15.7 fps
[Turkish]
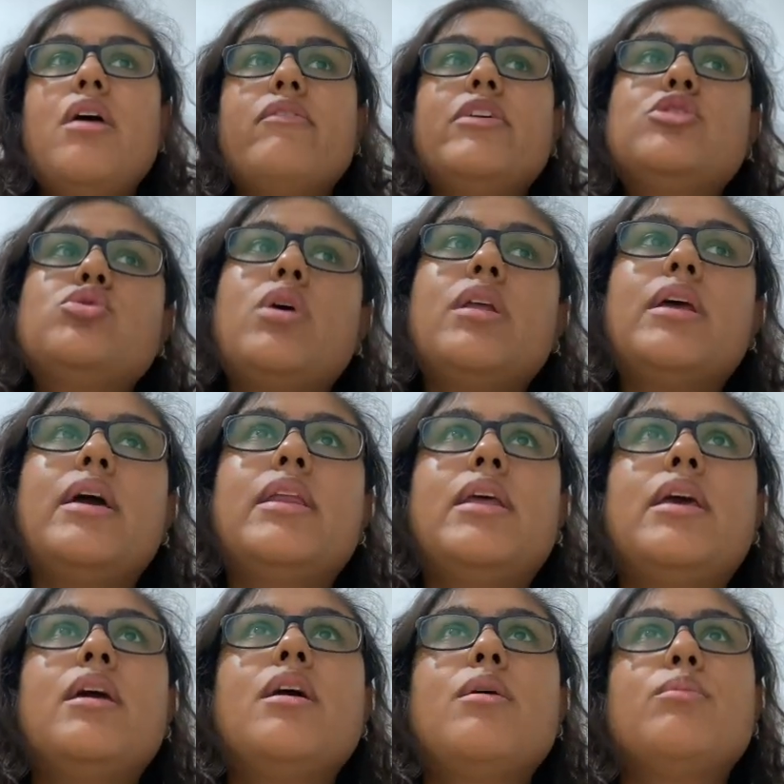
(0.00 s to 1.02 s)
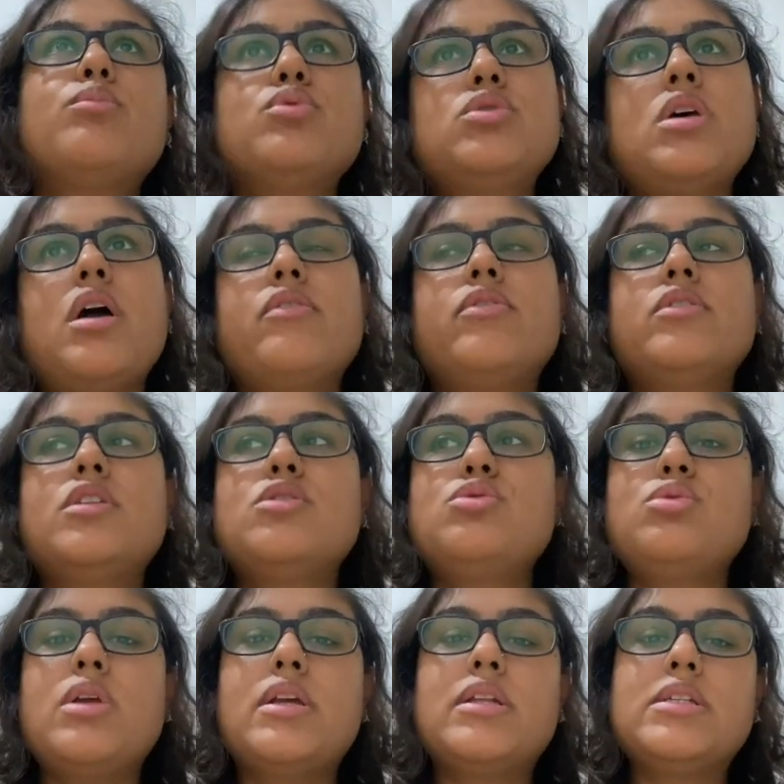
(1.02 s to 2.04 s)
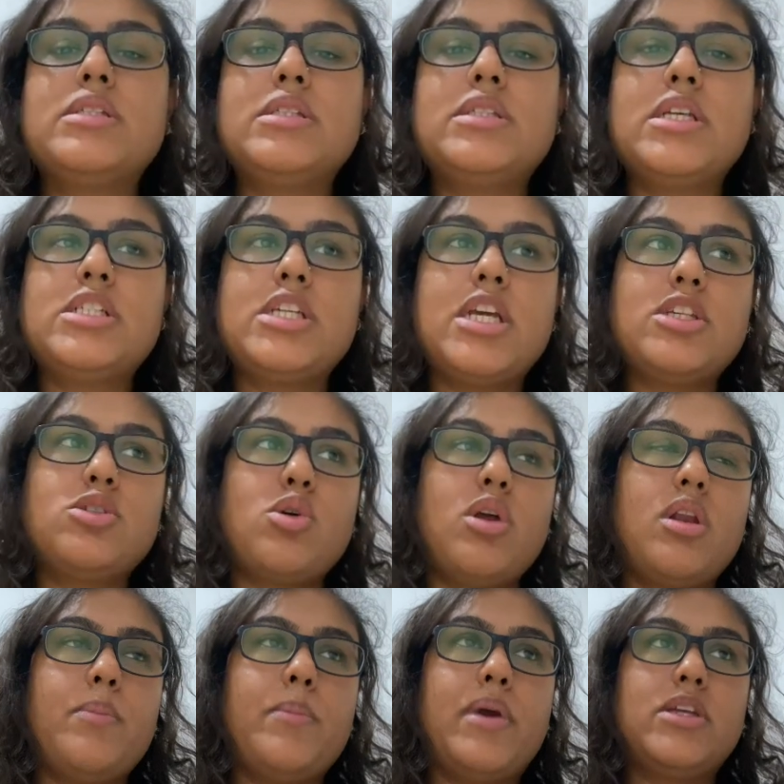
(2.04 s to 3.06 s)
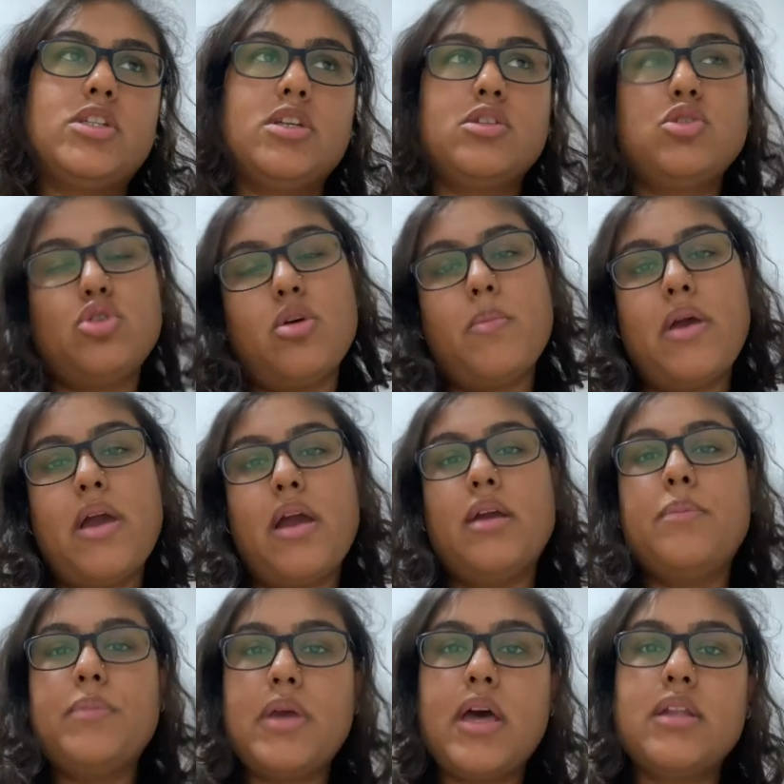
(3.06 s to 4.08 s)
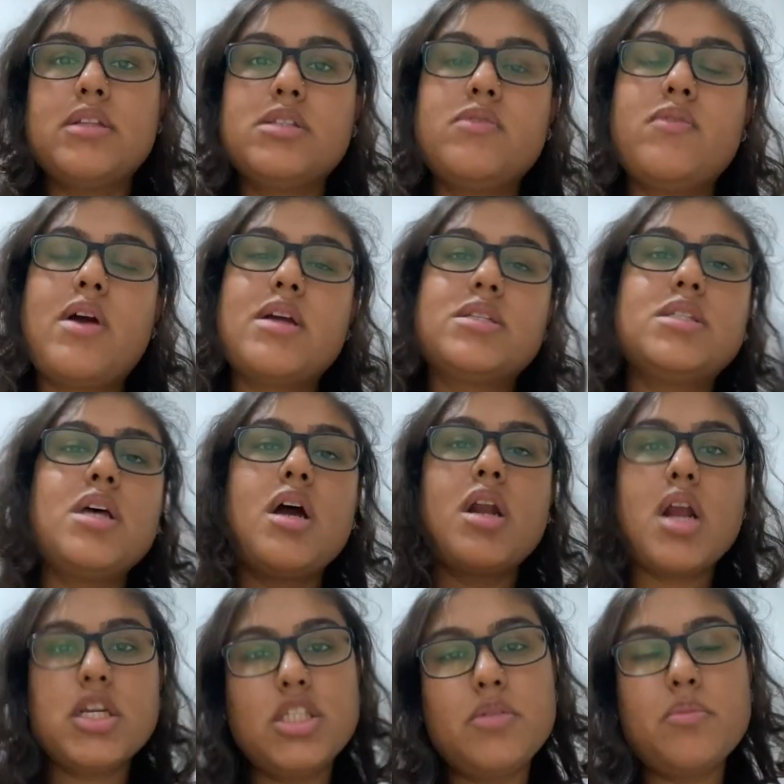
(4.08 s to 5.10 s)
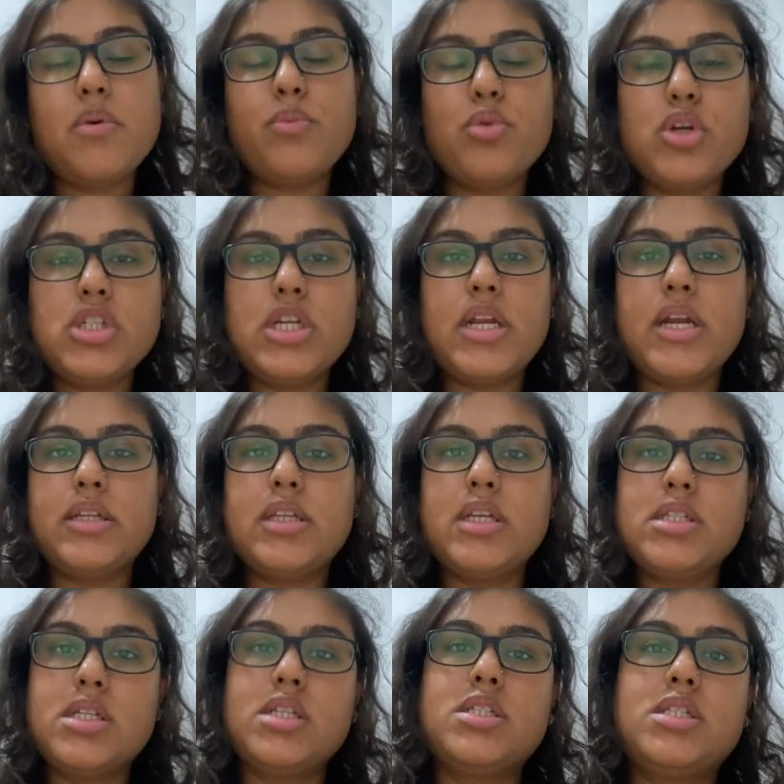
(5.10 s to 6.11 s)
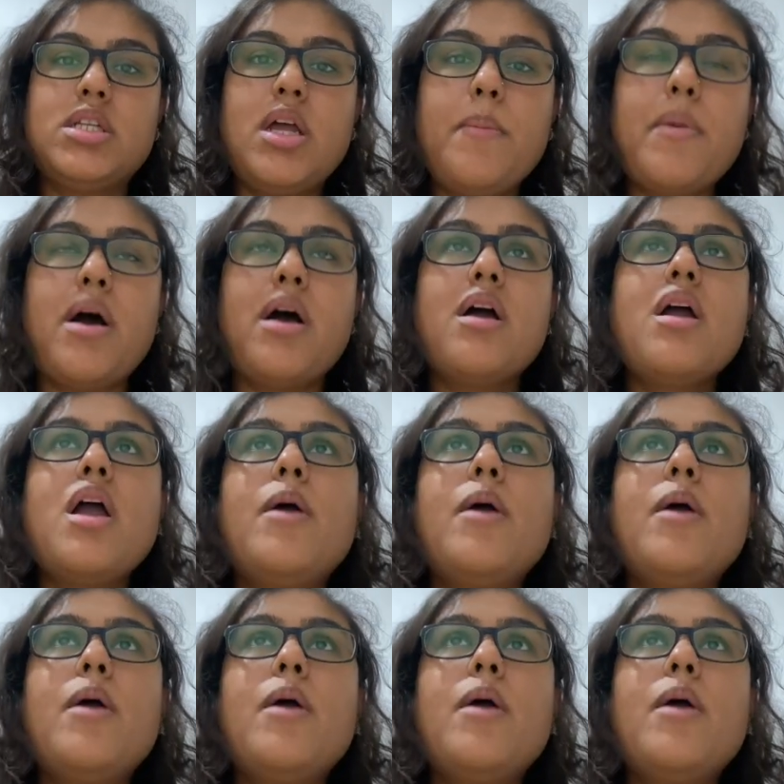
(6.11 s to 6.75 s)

Ve şu an hani bu sayfada sürekli size şey söylemeye çalışıyorum. Eğer imkanınız varsa araştırma projelerinde çalışın ama